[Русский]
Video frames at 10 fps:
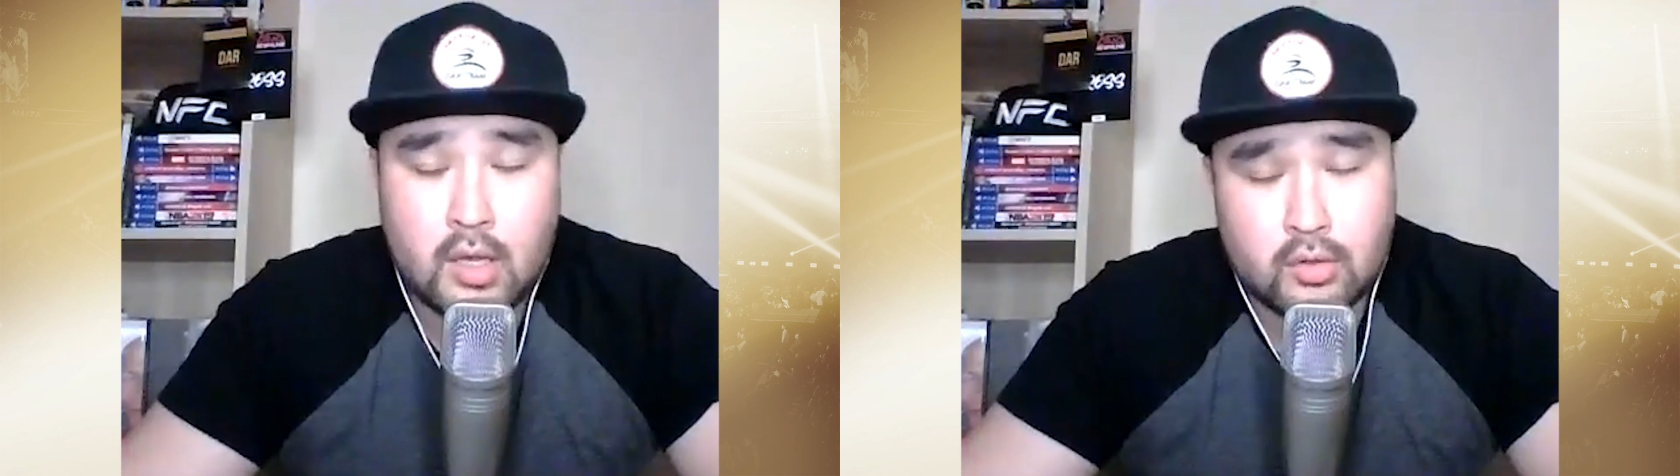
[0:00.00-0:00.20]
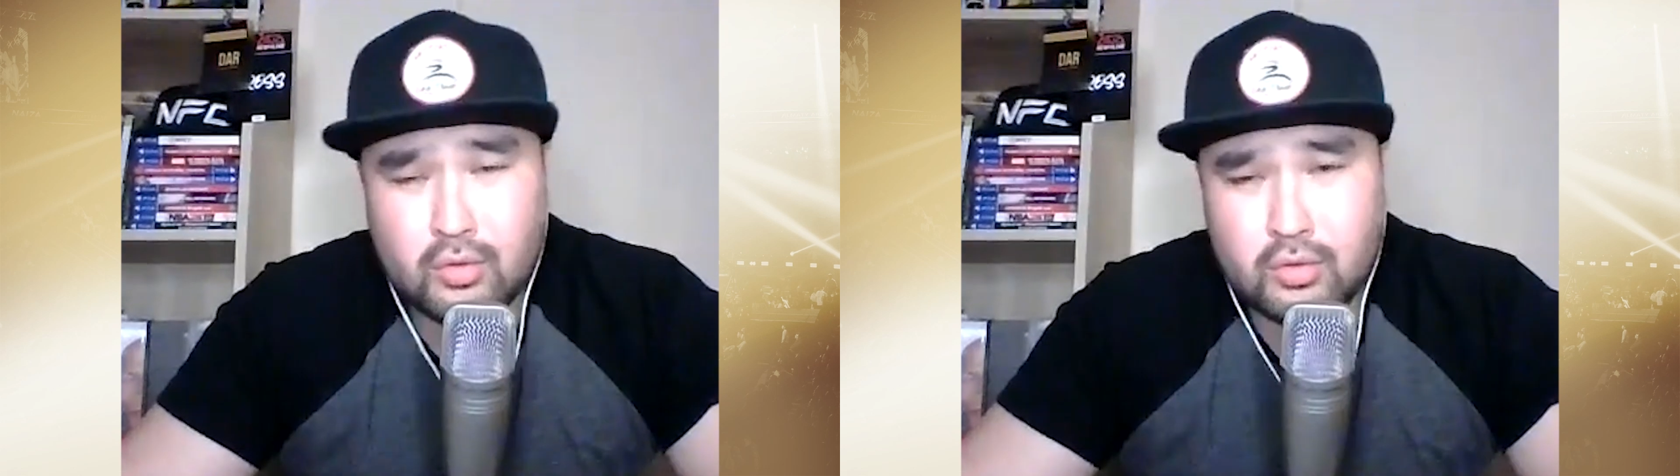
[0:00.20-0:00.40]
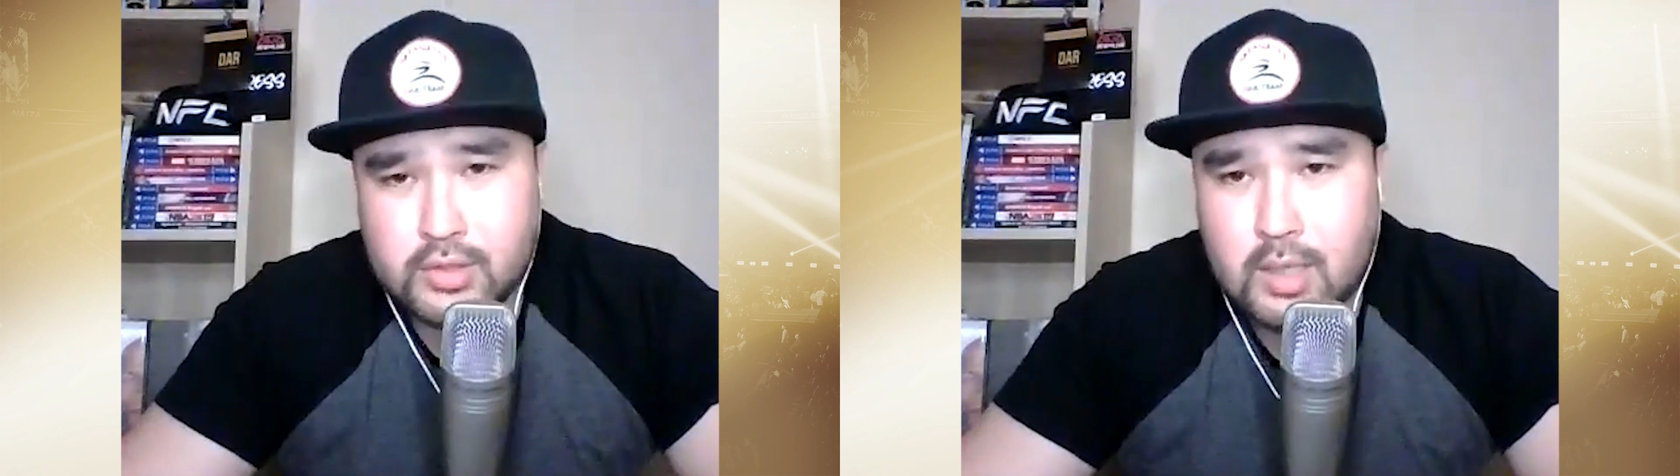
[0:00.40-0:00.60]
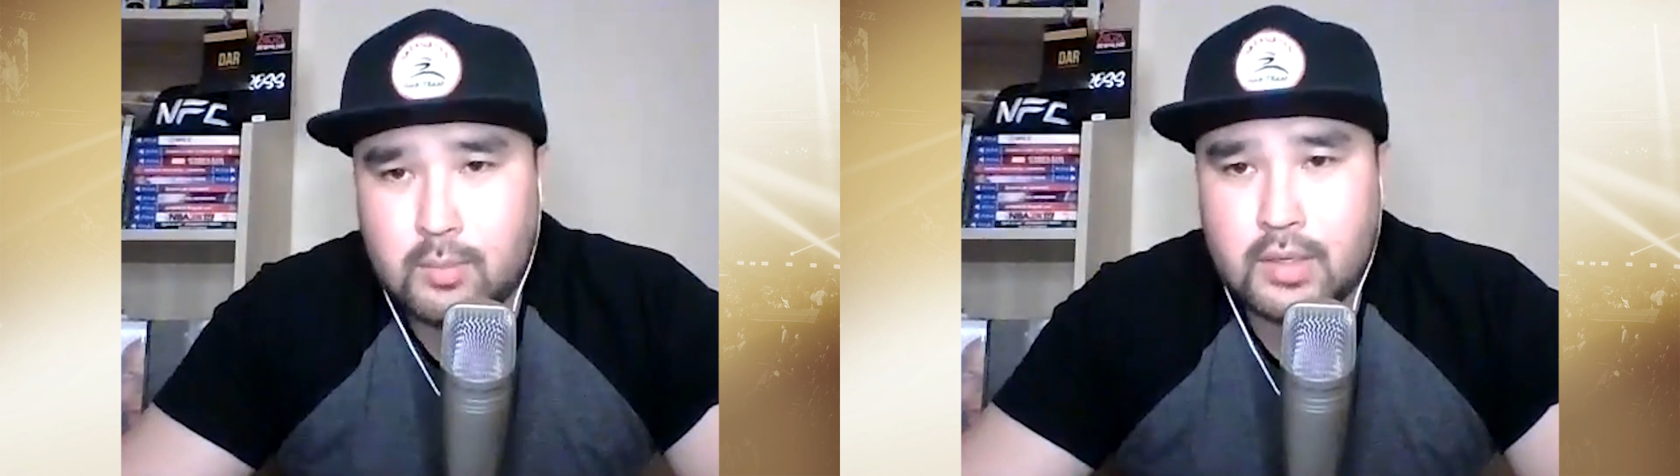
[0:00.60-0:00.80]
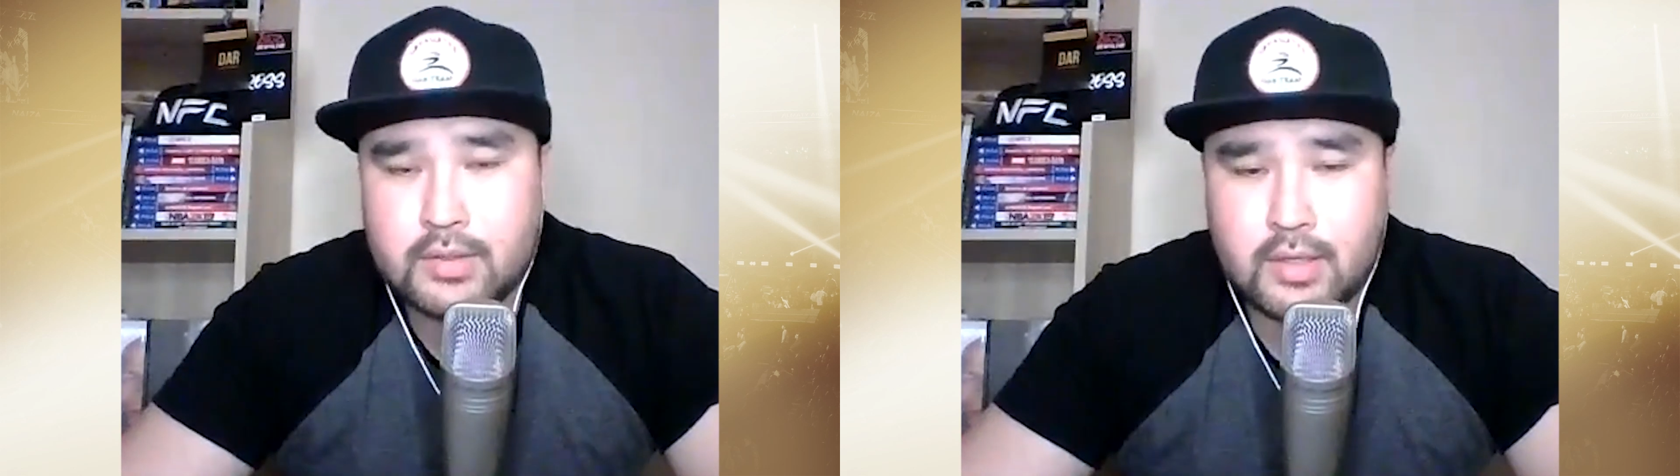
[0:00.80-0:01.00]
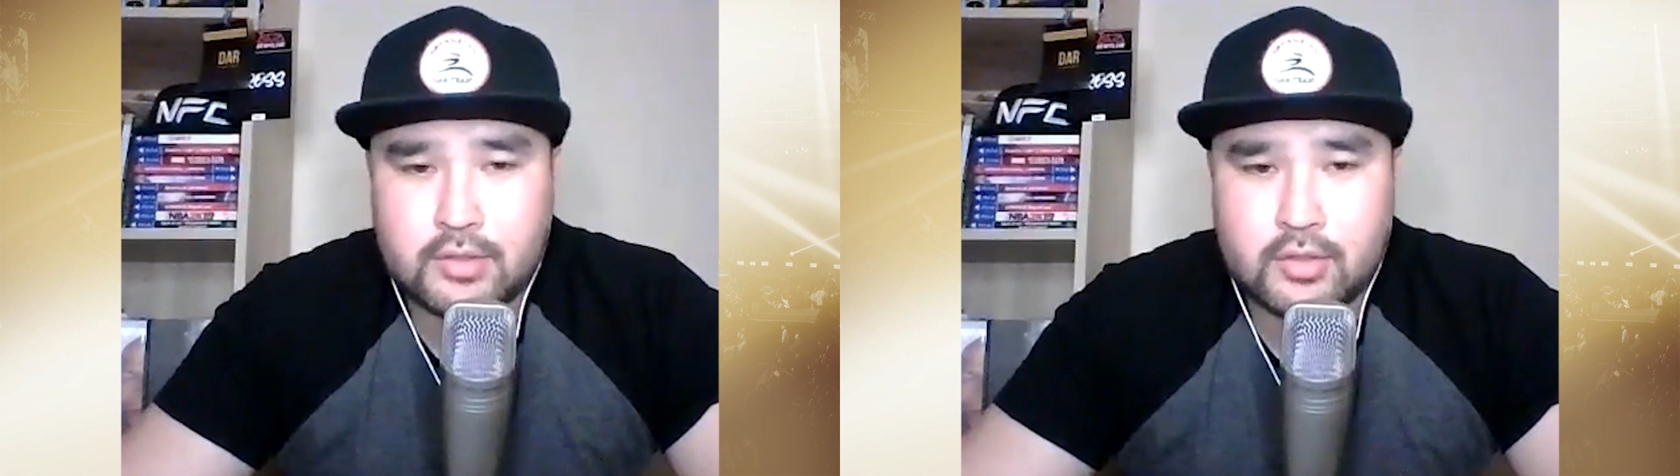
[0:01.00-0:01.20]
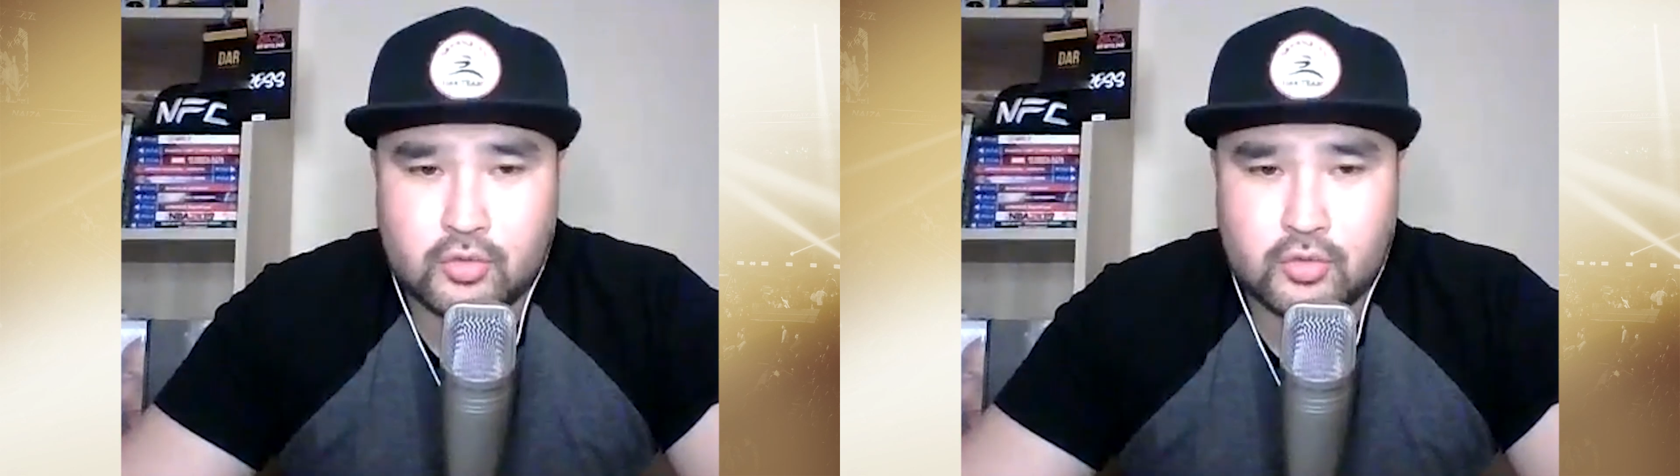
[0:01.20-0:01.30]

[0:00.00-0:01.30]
Но самое интересное,